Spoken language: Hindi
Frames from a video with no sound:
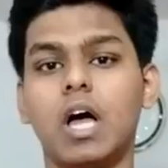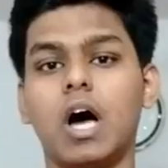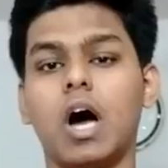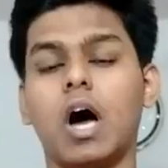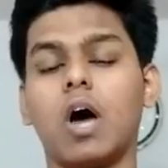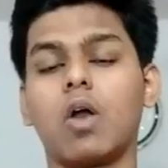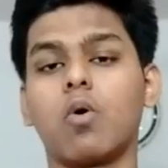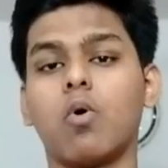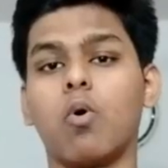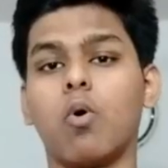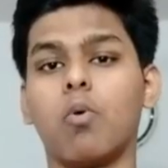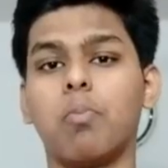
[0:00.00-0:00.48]

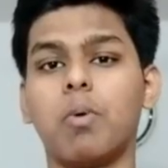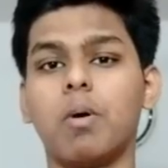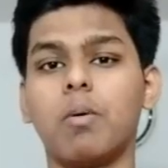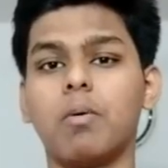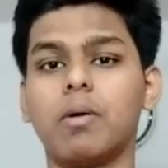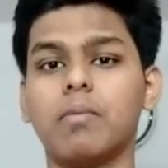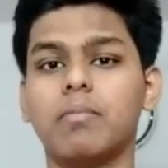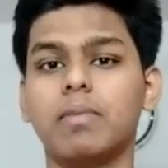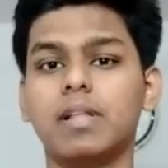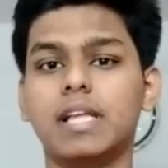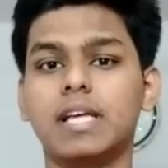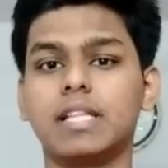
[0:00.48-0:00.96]
और ओप्पो में
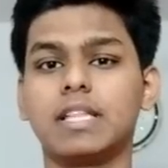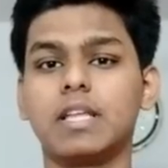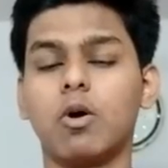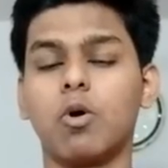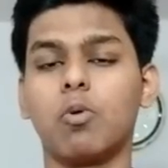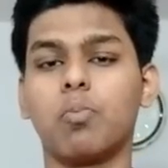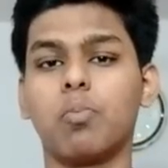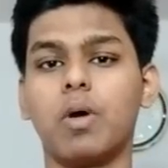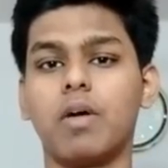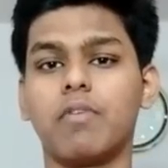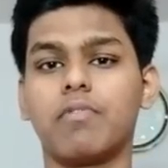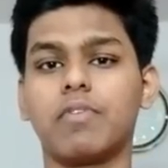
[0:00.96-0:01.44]
मिल जाता है
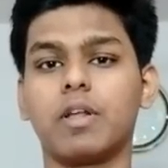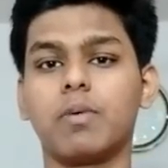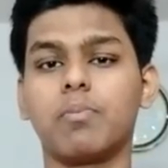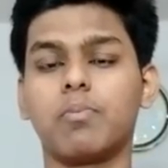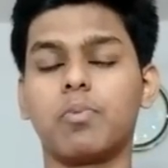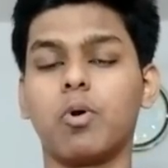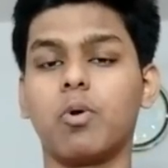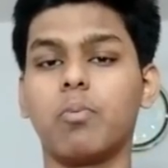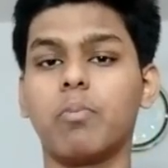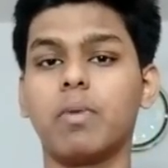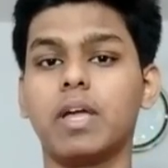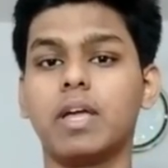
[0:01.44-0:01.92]
ओप्पो एफ
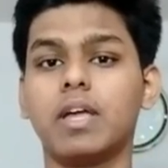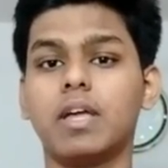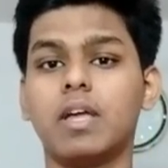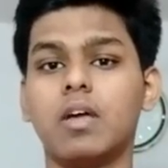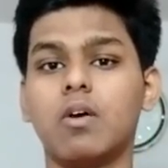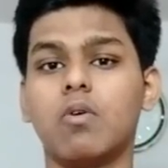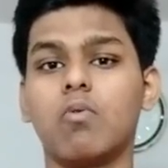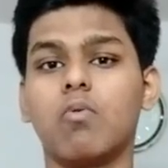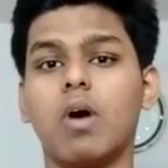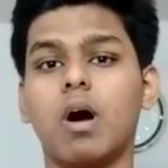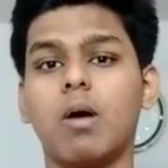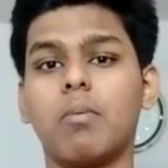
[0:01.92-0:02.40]
प्रो में
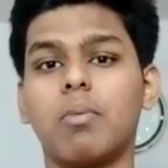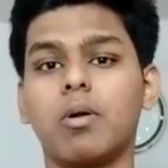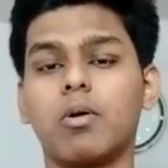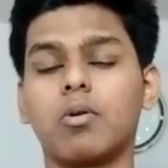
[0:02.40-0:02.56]
वहाँ पर